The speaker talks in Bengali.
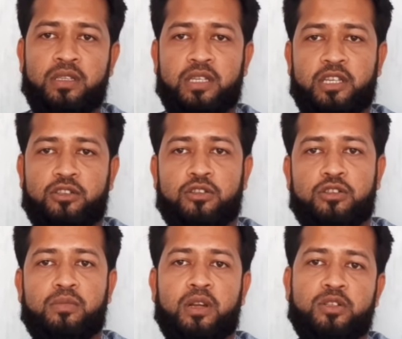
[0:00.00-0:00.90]
যে কিছু
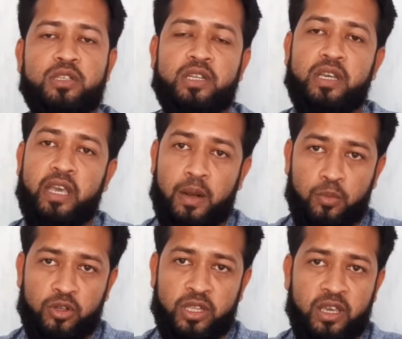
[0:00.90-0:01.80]
কিছু মানুষদেরকে
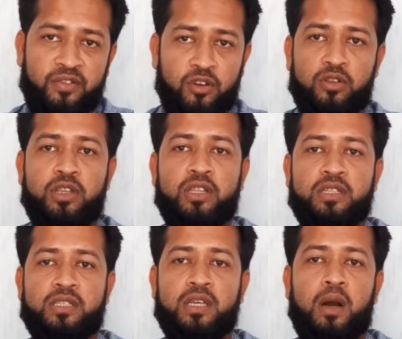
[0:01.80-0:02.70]
এয়ারপোর্ট থেকে ফেরত
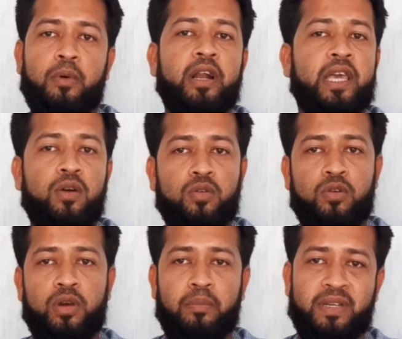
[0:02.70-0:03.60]
দিতেছে আবার কেউ
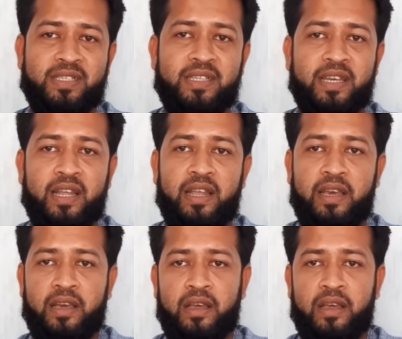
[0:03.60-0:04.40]
কেউ এম্বাসিতে গেলে